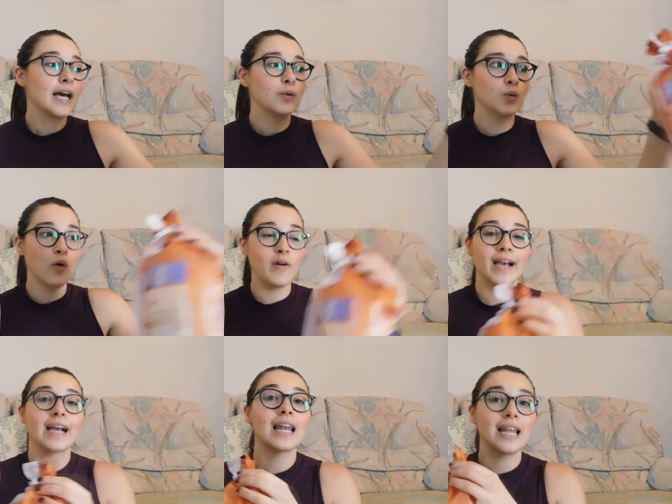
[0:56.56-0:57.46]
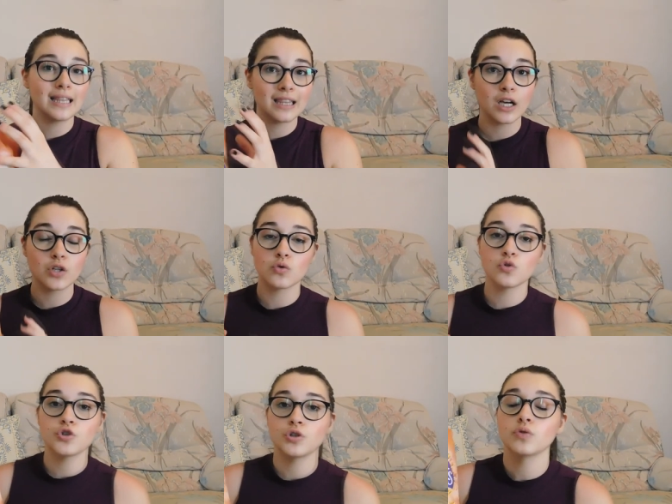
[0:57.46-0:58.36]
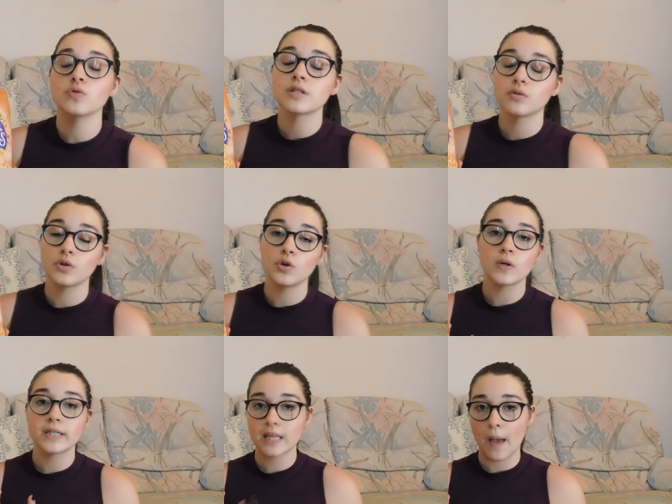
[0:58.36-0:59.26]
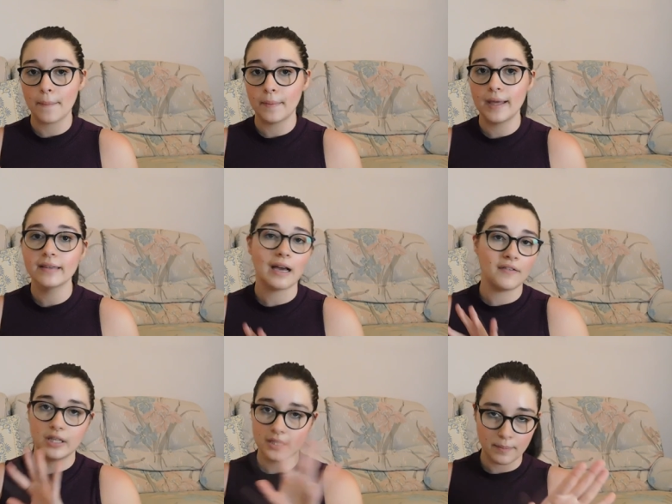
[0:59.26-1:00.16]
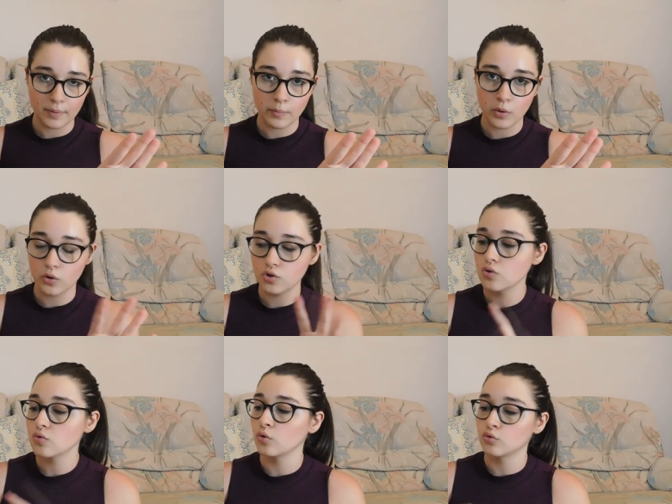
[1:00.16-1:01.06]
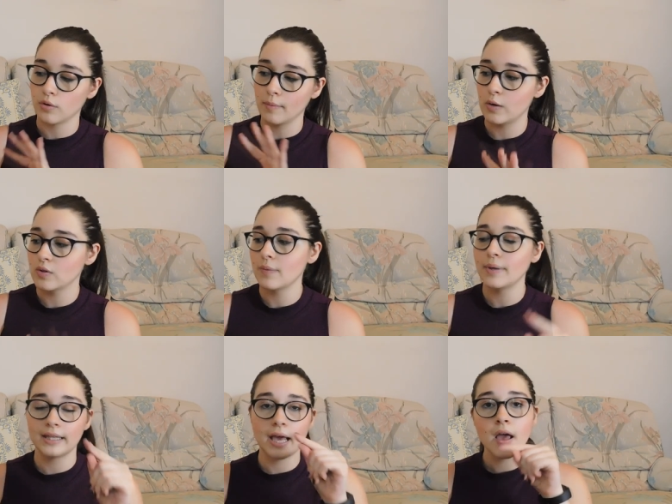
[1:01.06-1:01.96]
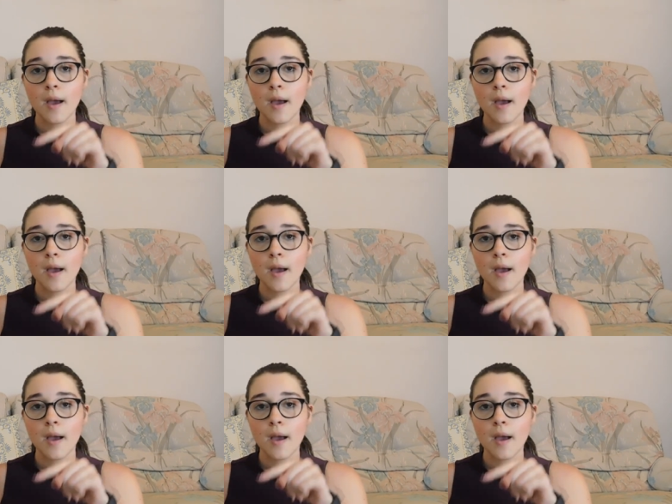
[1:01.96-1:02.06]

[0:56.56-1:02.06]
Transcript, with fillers: nuove gallette che sono uscite sul sito di All Supplement avete sempre il mio codice sconto ormai lo sapete